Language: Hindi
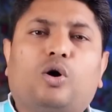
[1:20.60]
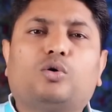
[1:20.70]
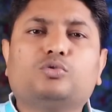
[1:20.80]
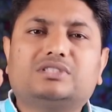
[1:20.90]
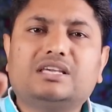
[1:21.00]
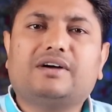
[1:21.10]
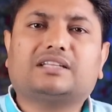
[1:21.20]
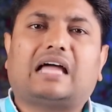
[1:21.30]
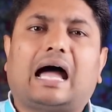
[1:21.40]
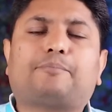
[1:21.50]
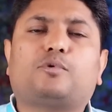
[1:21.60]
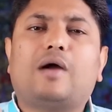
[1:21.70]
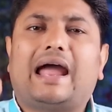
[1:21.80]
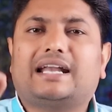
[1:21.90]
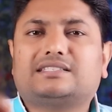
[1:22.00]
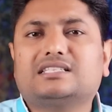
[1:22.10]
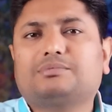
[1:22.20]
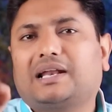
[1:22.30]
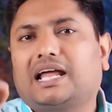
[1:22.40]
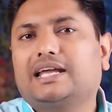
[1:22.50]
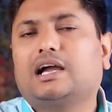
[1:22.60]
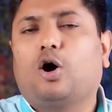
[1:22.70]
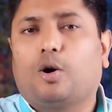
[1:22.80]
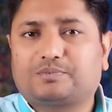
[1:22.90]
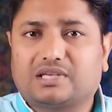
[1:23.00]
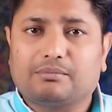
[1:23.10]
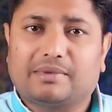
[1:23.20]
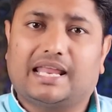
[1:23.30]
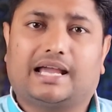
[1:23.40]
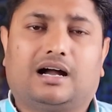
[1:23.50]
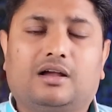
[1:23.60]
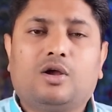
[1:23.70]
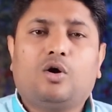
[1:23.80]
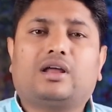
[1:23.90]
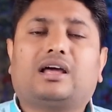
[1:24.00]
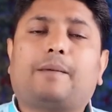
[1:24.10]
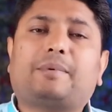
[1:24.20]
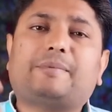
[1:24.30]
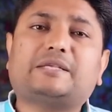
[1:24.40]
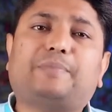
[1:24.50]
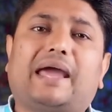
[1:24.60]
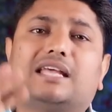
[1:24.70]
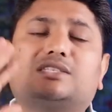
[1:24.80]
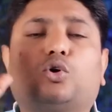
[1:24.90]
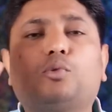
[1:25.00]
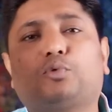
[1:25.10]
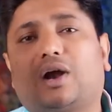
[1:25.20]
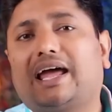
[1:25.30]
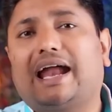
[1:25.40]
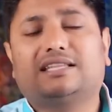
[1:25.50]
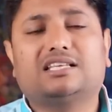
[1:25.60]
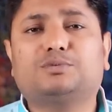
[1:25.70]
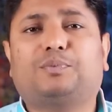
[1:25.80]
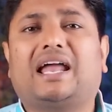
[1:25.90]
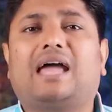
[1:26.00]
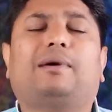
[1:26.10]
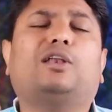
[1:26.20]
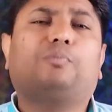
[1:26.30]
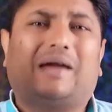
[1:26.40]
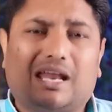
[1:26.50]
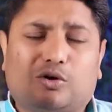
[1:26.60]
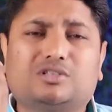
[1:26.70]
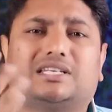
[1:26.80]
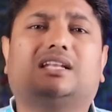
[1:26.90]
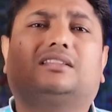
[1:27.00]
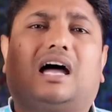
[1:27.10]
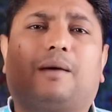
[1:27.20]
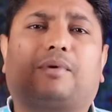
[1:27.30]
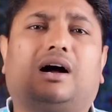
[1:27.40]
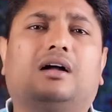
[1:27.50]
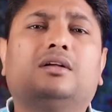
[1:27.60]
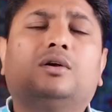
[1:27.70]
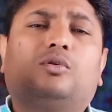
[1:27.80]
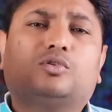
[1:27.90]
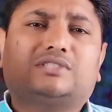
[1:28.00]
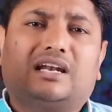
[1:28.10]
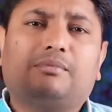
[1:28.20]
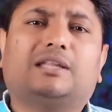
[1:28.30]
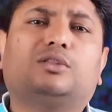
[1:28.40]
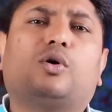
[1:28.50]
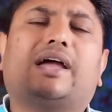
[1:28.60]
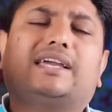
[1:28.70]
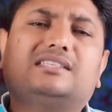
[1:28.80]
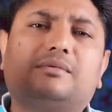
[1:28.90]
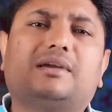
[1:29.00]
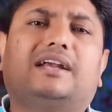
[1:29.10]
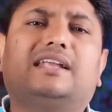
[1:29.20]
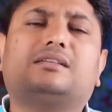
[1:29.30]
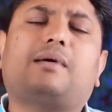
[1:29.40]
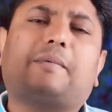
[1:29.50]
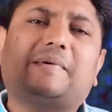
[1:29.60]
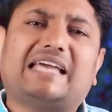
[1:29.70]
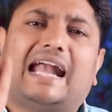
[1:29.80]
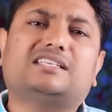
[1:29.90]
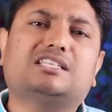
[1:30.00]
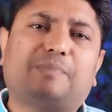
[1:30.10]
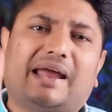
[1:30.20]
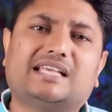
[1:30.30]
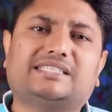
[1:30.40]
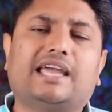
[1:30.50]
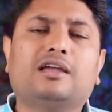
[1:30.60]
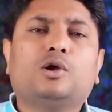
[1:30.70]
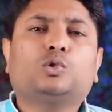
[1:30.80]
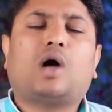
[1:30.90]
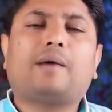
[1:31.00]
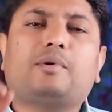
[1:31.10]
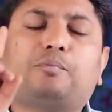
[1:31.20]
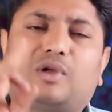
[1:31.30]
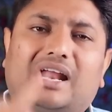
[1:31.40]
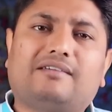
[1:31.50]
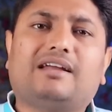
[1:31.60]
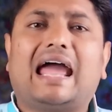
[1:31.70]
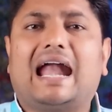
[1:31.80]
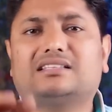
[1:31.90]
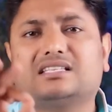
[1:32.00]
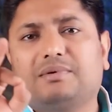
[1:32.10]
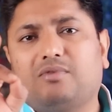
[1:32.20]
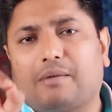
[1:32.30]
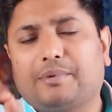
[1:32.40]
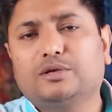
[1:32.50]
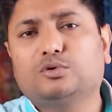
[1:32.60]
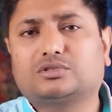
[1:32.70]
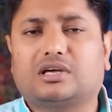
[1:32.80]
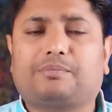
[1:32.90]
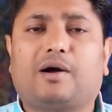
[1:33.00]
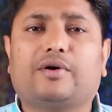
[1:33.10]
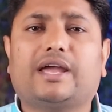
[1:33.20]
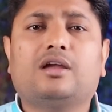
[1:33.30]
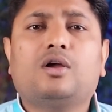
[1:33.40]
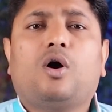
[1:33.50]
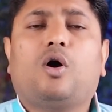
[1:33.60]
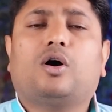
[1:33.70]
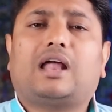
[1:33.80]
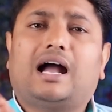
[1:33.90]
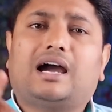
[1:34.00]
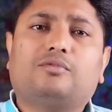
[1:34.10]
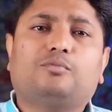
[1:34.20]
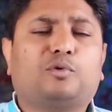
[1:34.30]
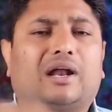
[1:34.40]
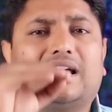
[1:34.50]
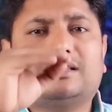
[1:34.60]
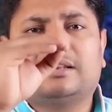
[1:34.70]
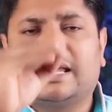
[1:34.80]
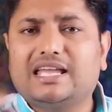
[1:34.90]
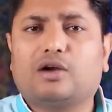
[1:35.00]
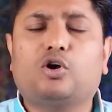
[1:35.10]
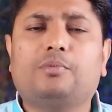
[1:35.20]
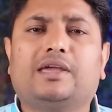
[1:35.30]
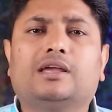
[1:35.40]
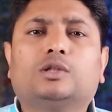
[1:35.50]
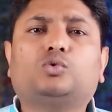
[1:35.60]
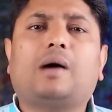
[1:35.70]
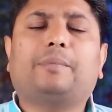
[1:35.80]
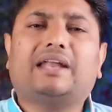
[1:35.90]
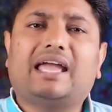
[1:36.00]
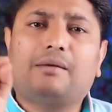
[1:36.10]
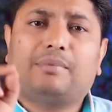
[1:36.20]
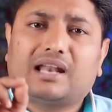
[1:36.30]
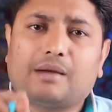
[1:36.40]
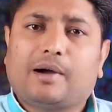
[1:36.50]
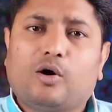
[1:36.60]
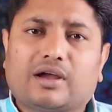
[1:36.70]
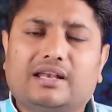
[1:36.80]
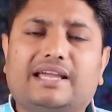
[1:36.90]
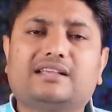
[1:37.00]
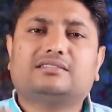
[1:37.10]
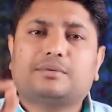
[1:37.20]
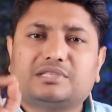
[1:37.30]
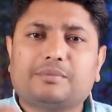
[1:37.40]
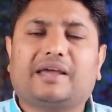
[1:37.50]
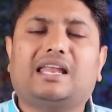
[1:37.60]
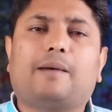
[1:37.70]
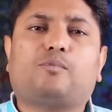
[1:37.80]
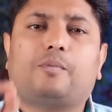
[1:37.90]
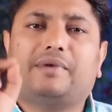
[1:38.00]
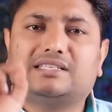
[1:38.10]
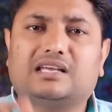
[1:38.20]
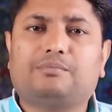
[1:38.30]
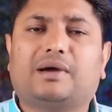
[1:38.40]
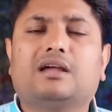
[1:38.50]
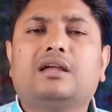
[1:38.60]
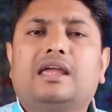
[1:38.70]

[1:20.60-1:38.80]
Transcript: और उसी वक्त आपको एडसेंस बनाने का ऑप्शन मिलेगा और अगर आपके पास पहले से कोई पुराना एडसेंस पड़ा है मान लो पहले कोई चैनल था आपका वो चैनल बंद हो गया किसी भी कंडीशन में आपके पास एडसेंस पहले से तो आपको पुराना वाला एडसेंस भी वहां पे यूज़ कर पाओगे और अगर पुराना नहीं है कोई भी तो आप नया बना पाओगे लेकिन सबसे पहले आपको अपने चैनल पर